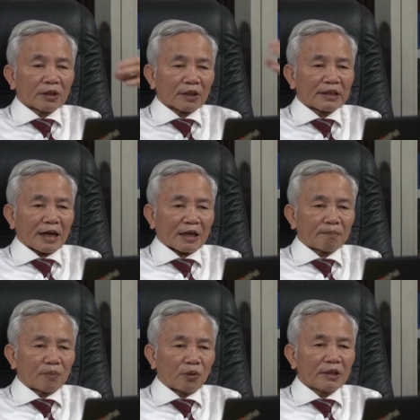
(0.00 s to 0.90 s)
cái nhà
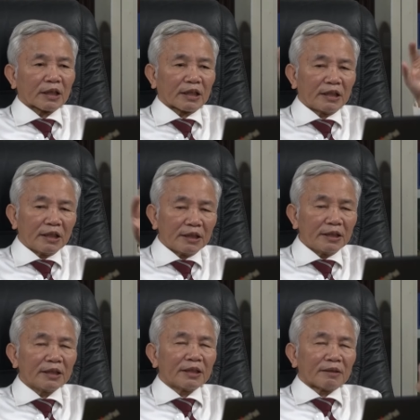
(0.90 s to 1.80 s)
cấp 4 là cái
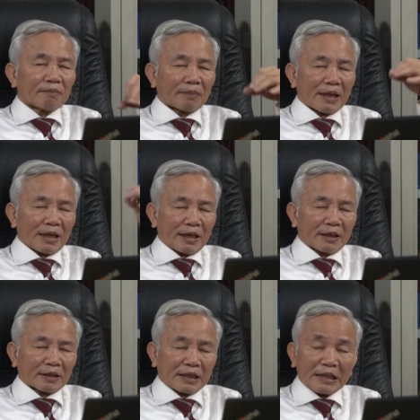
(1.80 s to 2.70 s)
nơi mà
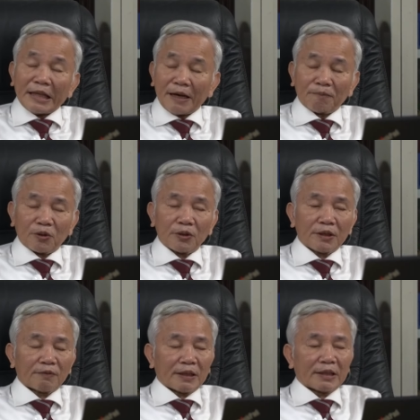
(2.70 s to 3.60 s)
kỷ niệm thôi
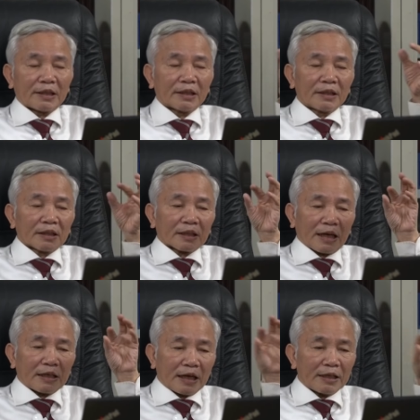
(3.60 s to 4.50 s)
vậy thì
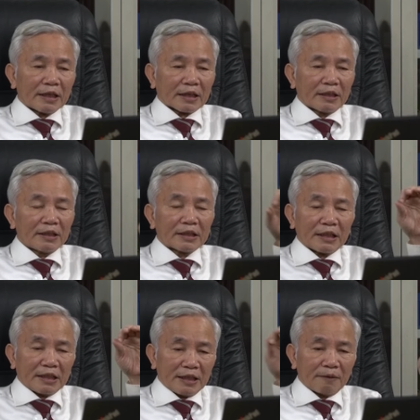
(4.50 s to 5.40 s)
cái đấy là cái nơi
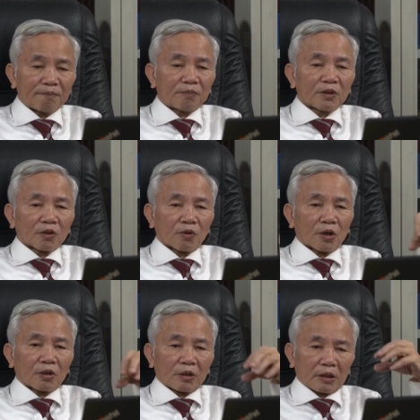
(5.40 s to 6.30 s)
kỷ niệm của
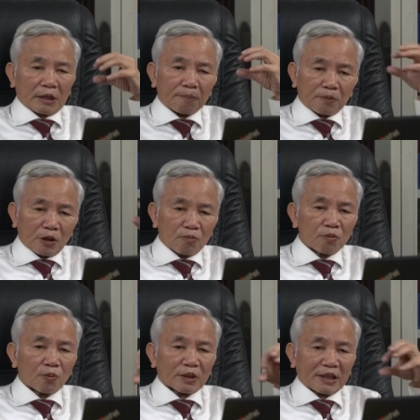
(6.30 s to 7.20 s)
kiếp sống
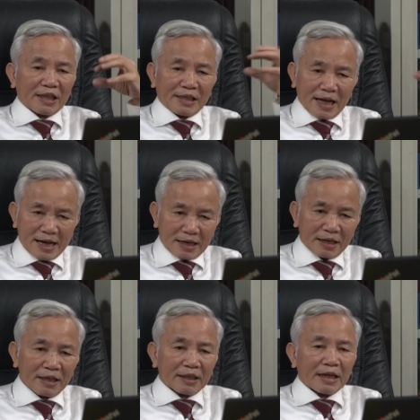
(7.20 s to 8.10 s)
của trần gian
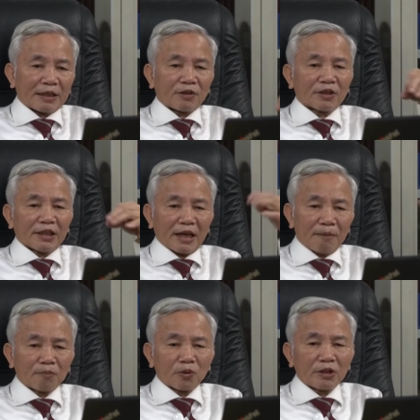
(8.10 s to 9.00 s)
để cho người
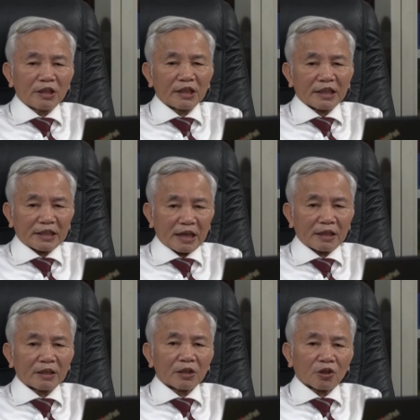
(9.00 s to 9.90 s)
âm cũng như người trần
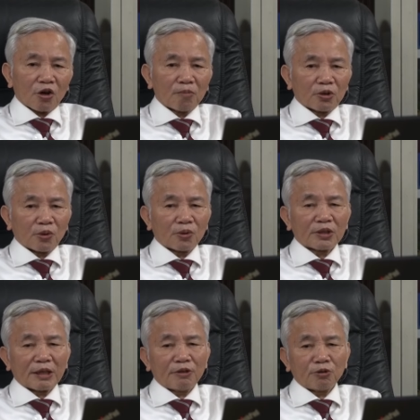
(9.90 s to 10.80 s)
có một chỗ
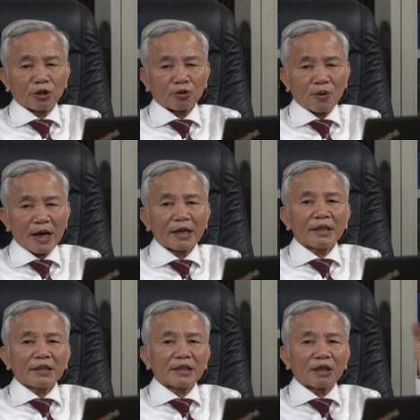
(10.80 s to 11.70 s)
giao lưu giao thoa
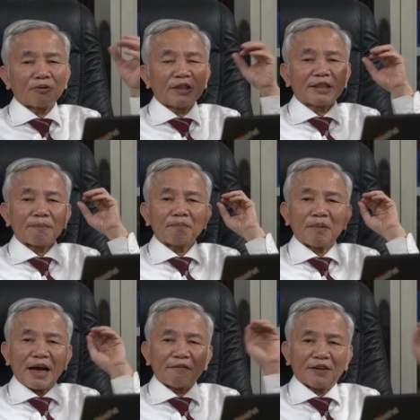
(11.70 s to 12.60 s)
chứ không nên chấp
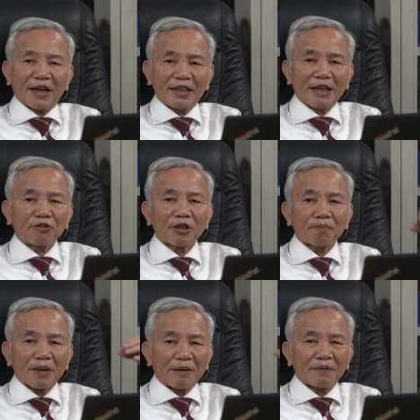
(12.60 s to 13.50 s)
mãi vào đấy nếu
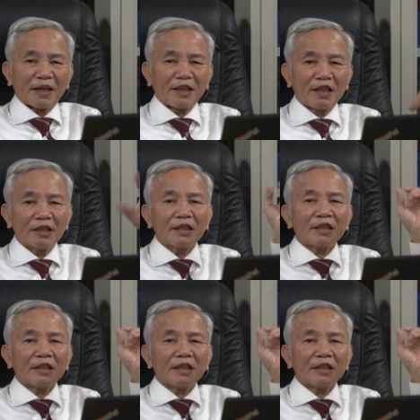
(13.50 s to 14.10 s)
chấp mãi vào đấy đứng